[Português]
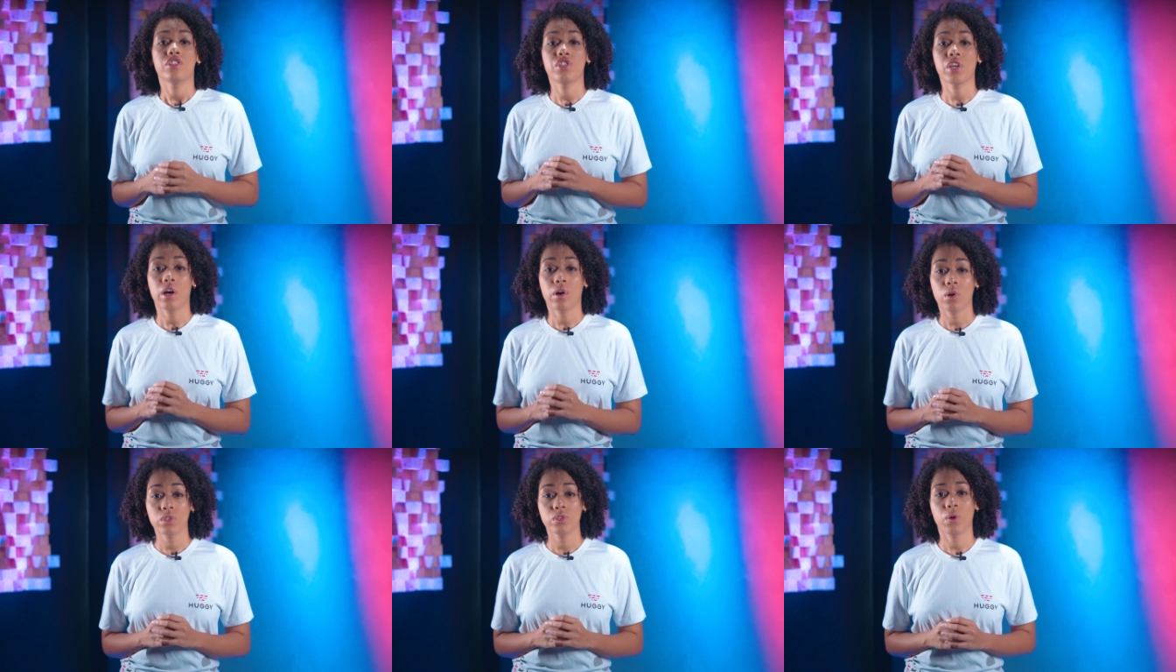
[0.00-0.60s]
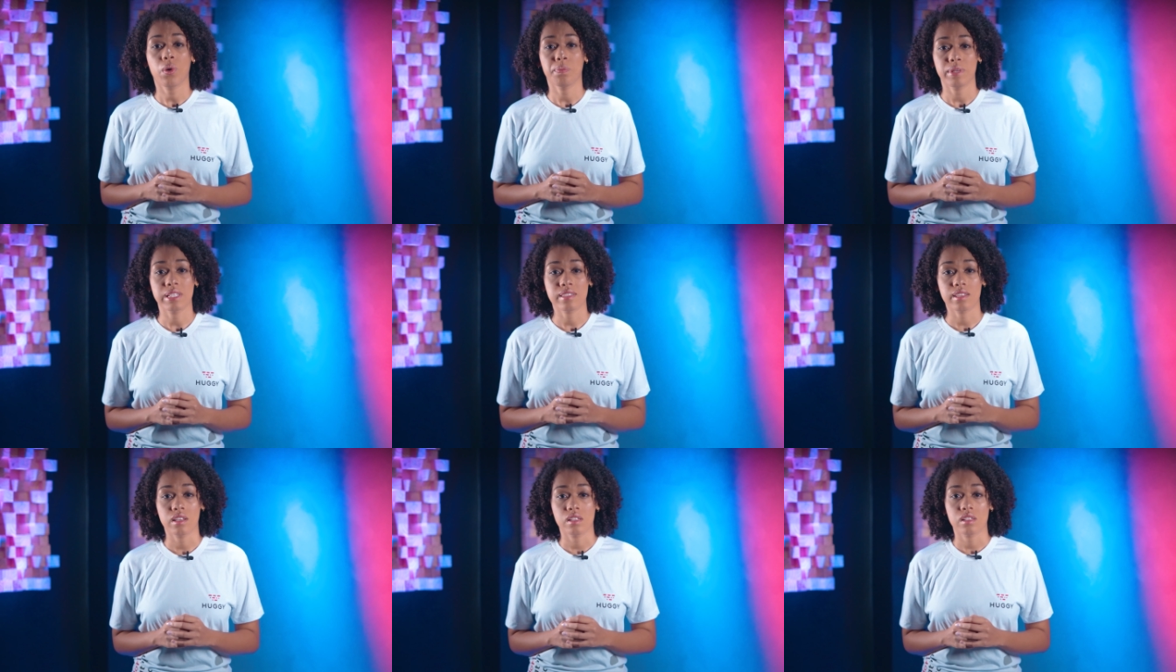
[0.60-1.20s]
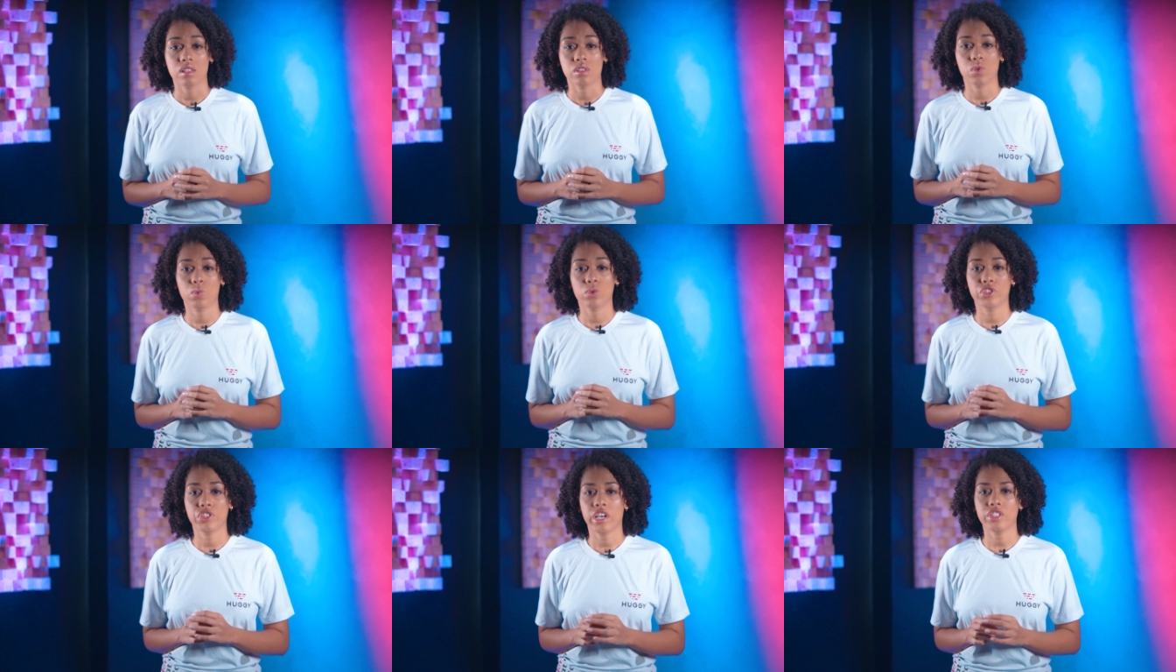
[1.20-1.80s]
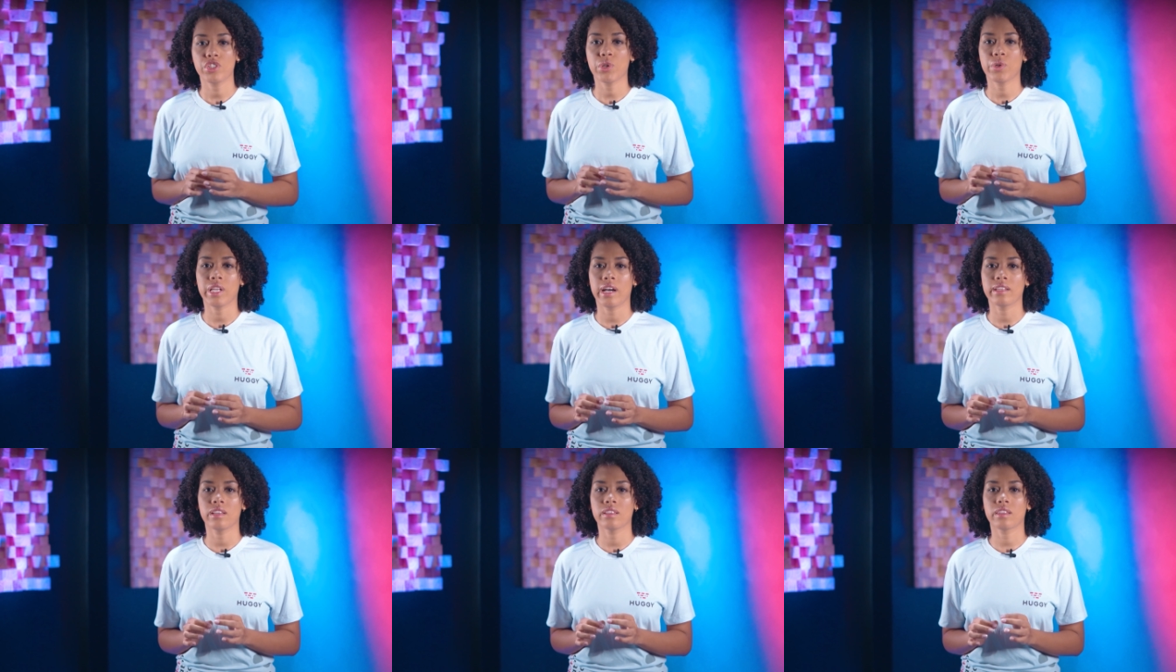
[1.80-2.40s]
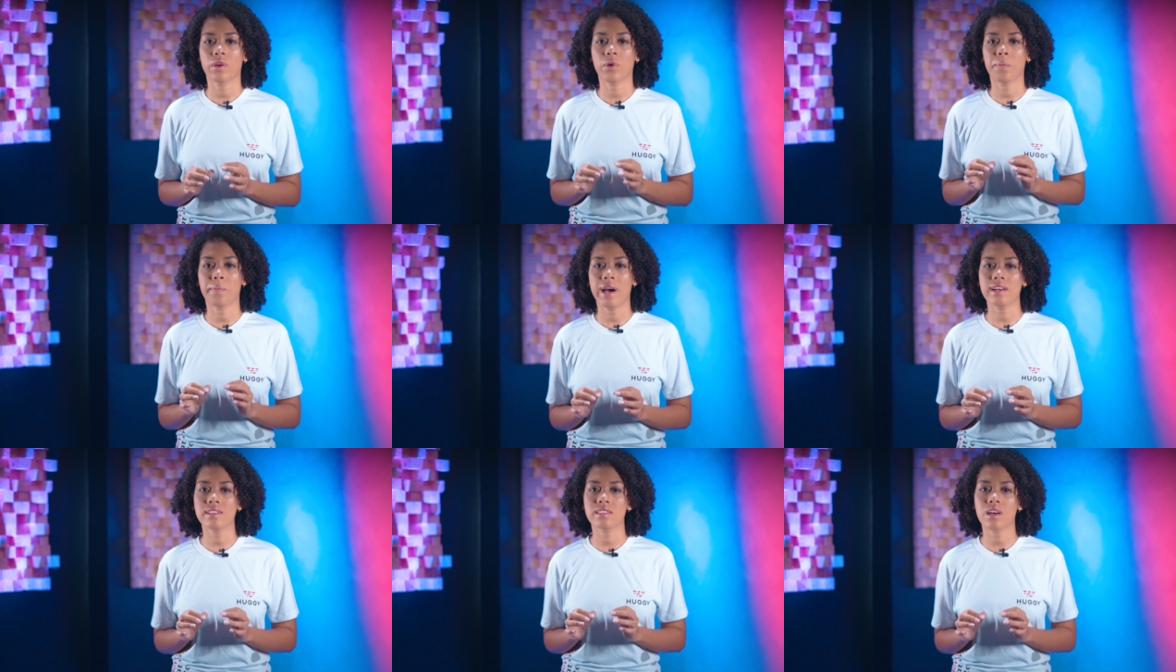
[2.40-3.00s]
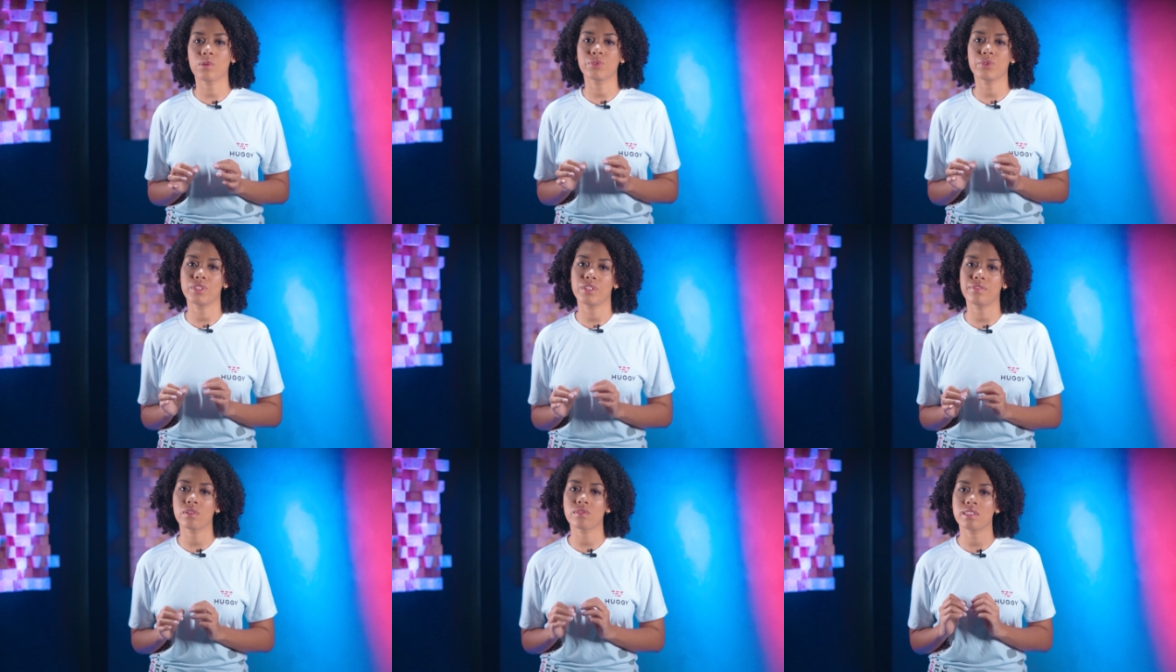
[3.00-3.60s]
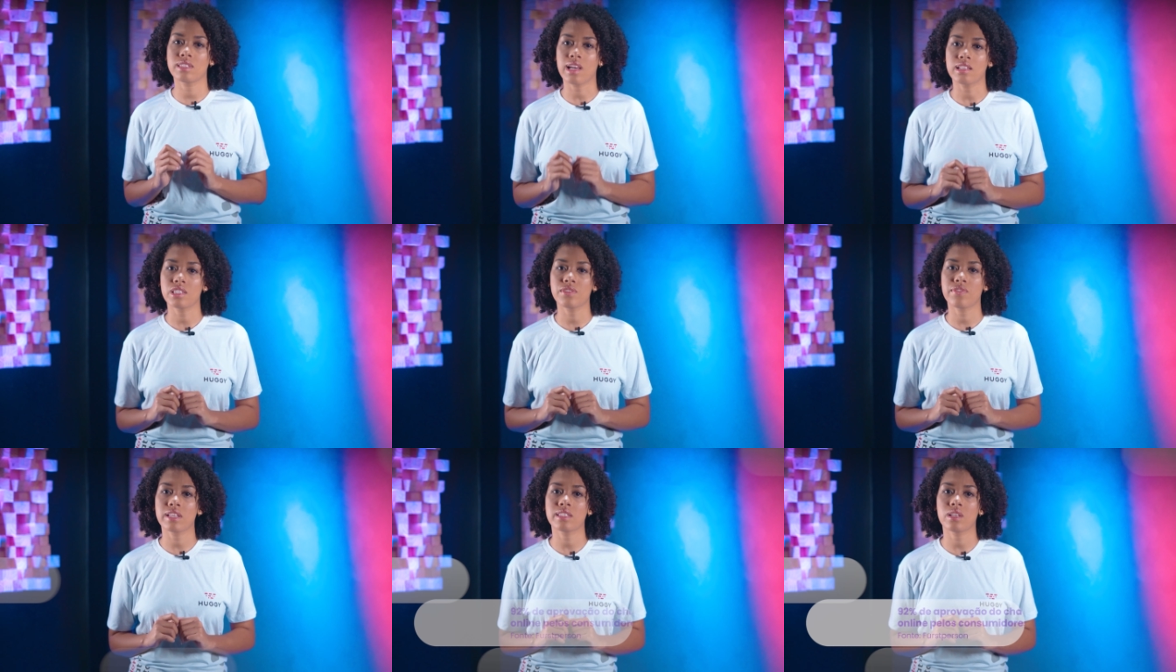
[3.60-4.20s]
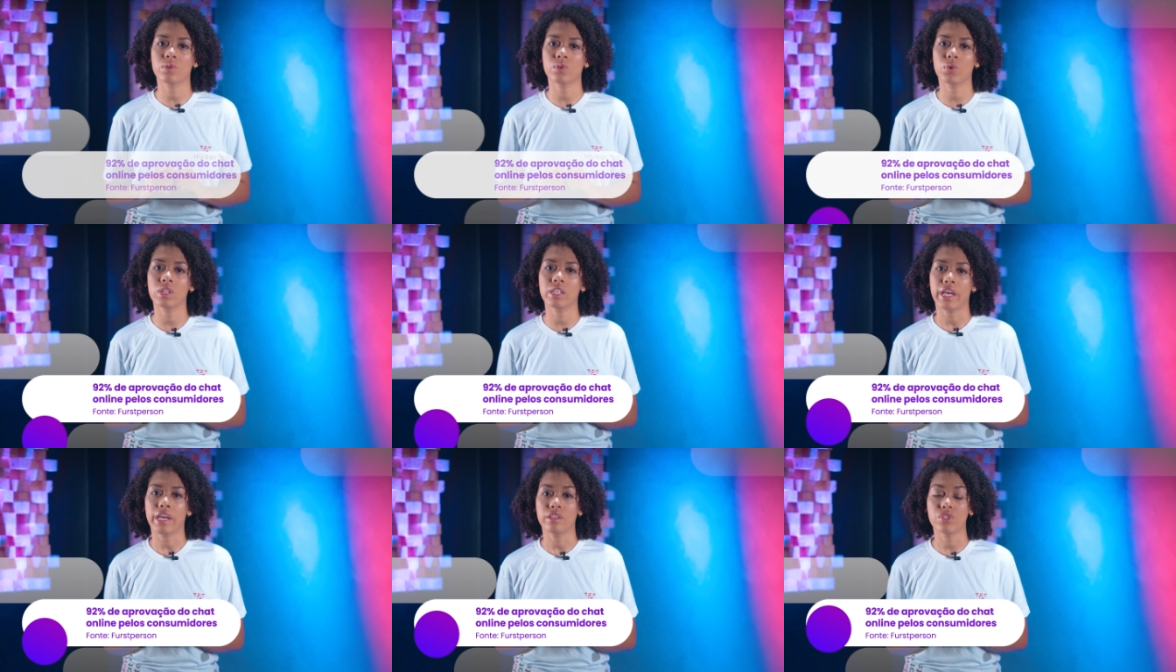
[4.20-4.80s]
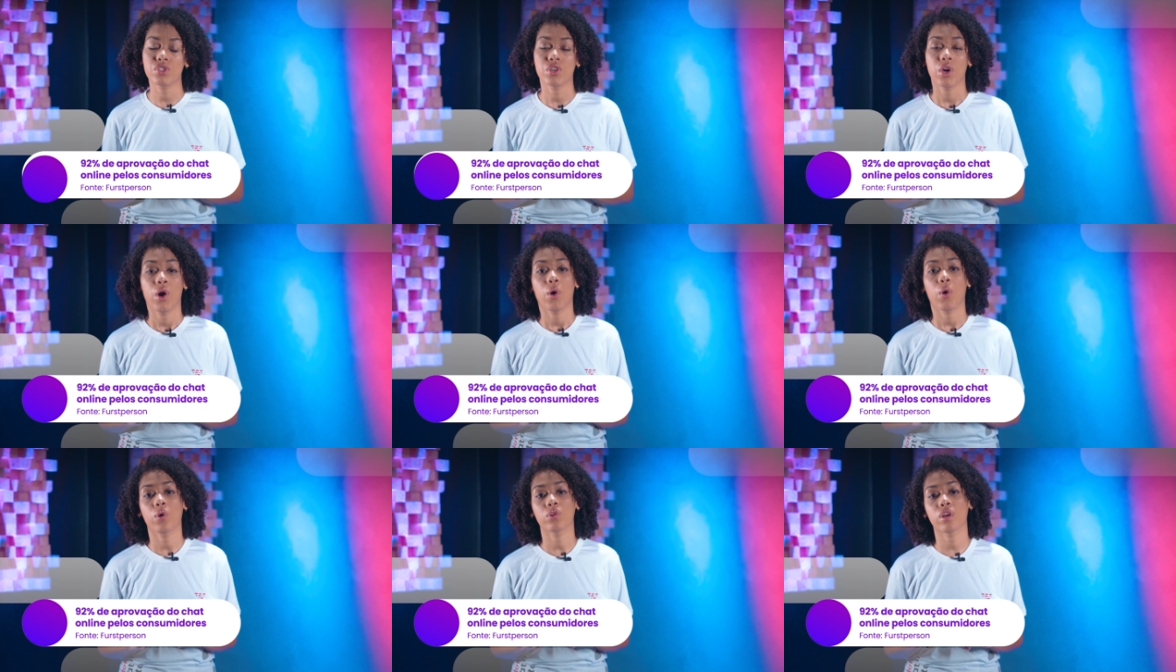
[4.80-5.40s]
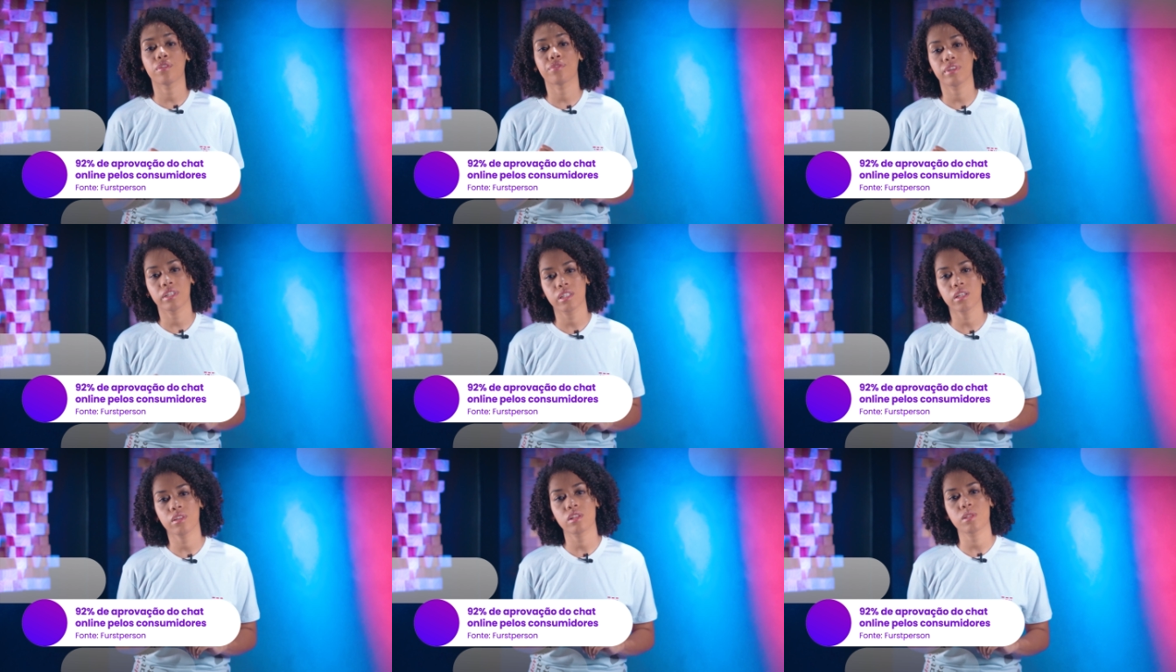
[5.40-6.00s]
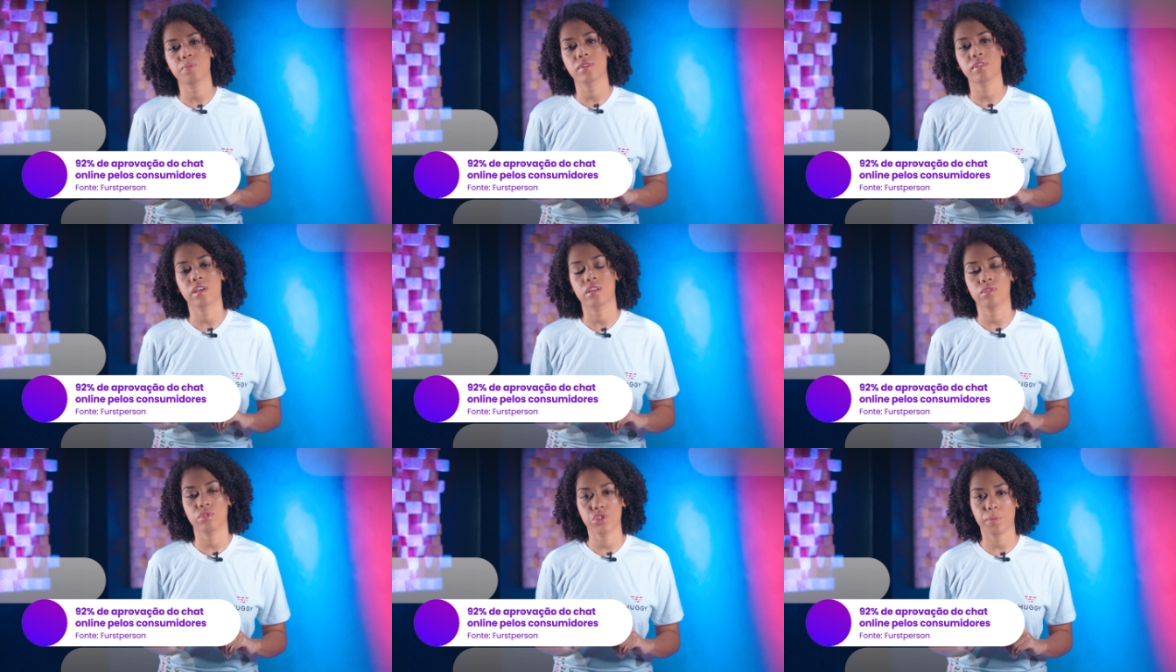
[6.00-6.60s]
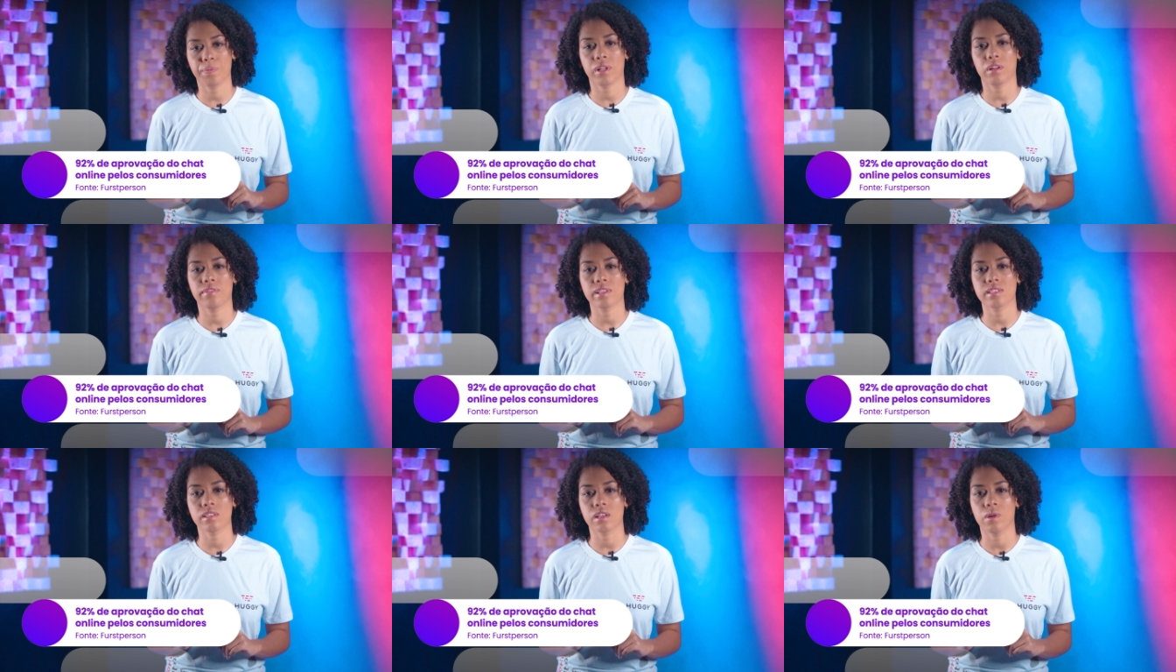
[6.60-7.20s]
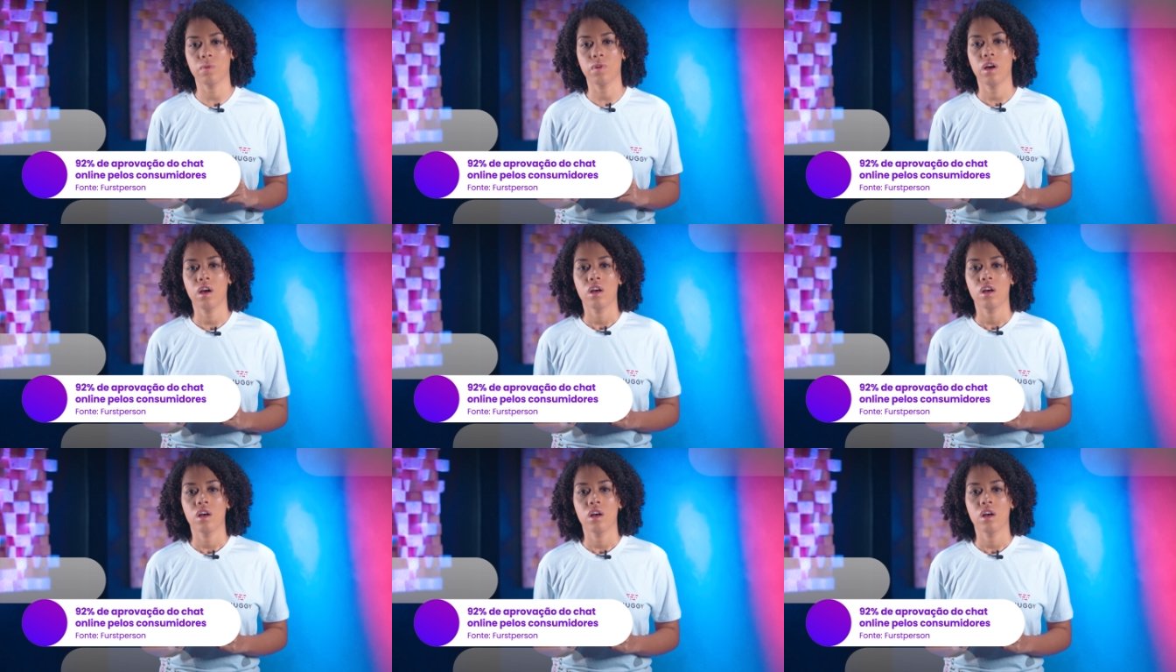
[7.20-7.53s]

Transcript: De acordo com pesquisas, o chat online tem o mais alto nível de satisfação do cliente, com 92% de aprovação